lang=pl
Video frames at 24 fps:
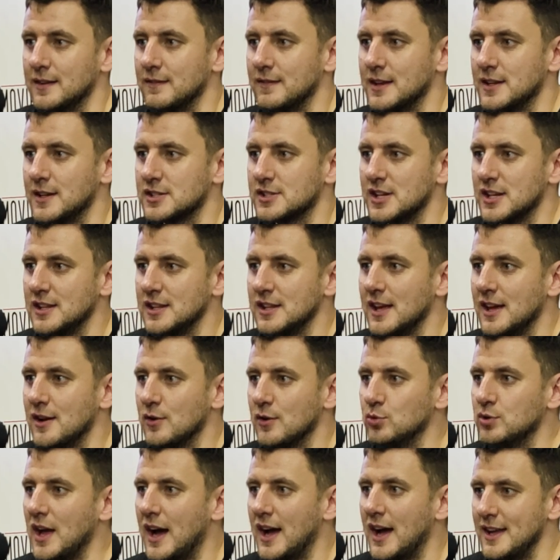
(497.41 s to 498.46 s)
wiesz, że nie
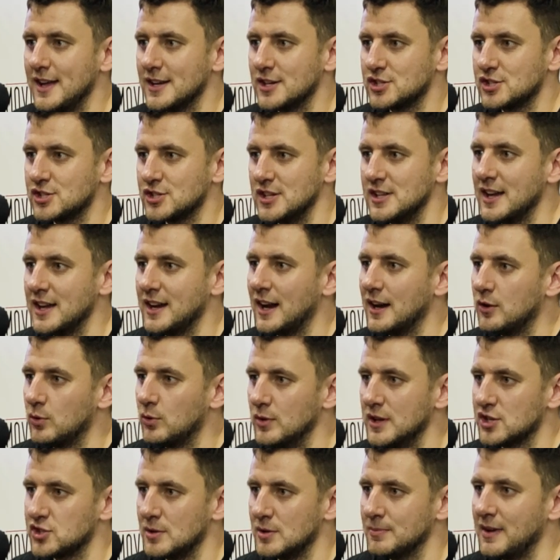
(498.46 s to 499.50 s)
udajesz i nie
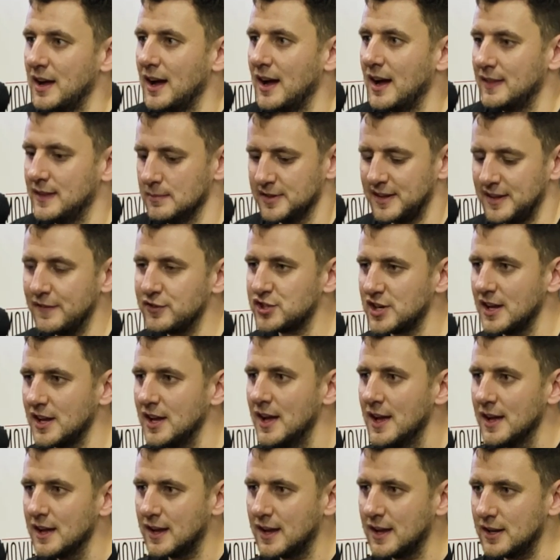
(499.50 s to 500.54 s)
kalkujesz tą kachady, bo zawsze,
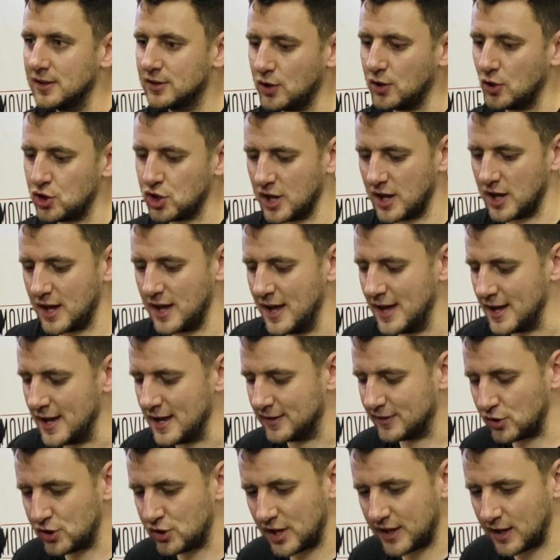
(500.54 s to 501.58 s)
kiedy to się,
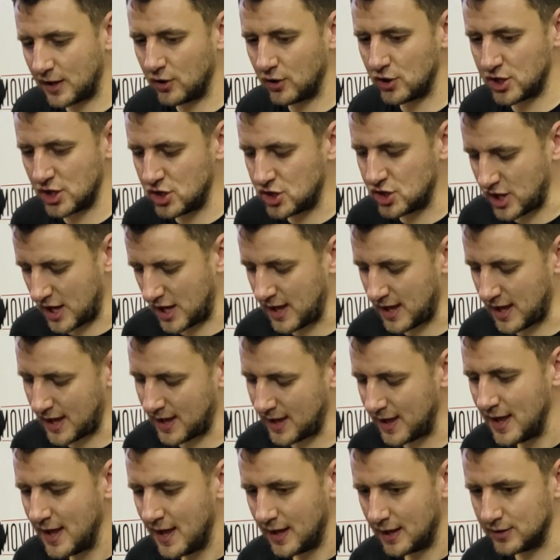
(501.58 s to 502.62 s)
coś takiego się
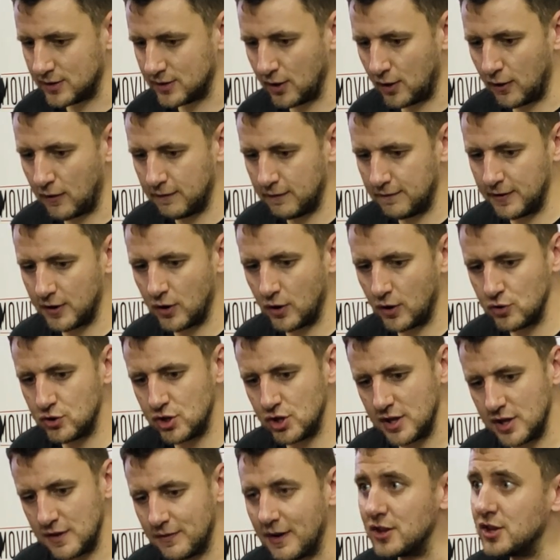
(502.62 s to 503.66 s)
dzieje, to
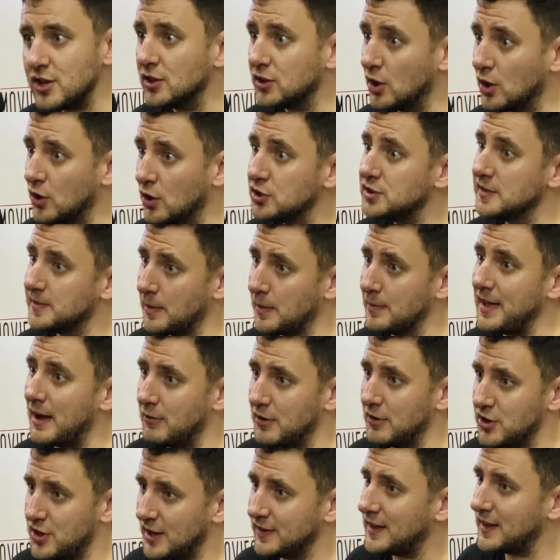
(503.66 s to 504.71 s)
wychodzi właśnie to, o czym
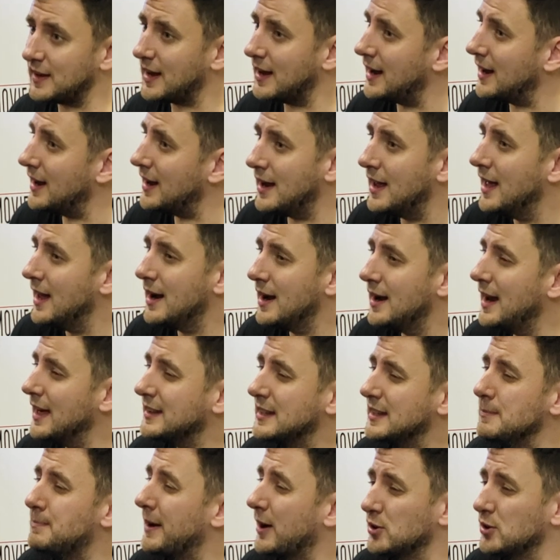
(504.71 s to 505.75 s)
wspomniałeś, tak, taka
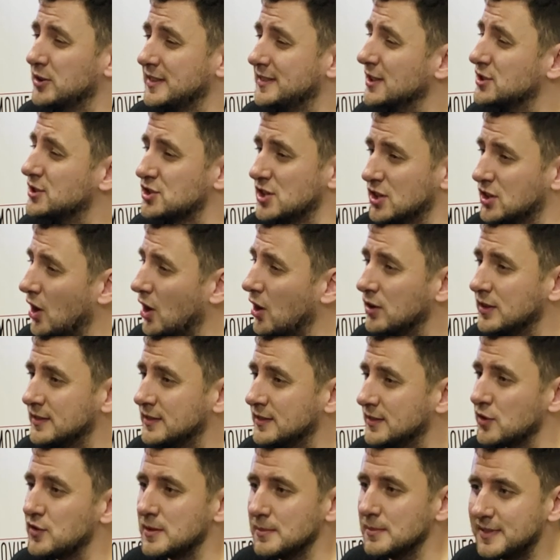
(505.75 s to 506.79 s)
lekki parodystyczny ton,
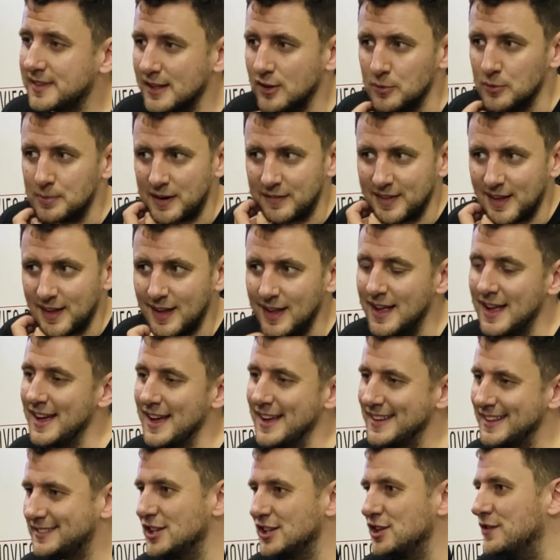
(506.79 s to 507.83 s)
coś w tym stylu, prawda?
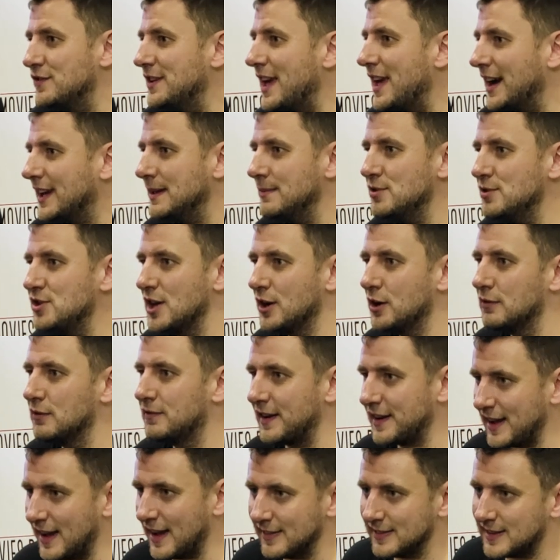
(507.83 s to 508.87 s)
Jesteś w jakimś jego
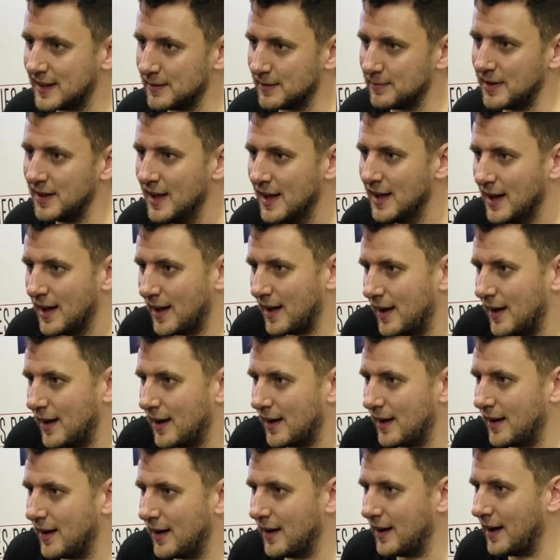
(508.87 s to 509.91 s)
wariantem
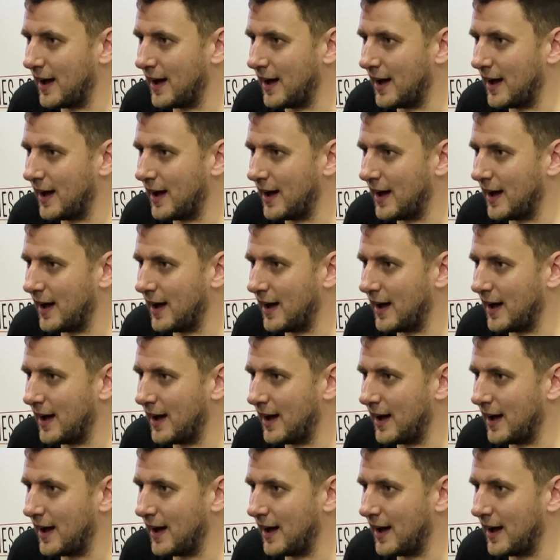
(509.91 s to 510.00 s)
e,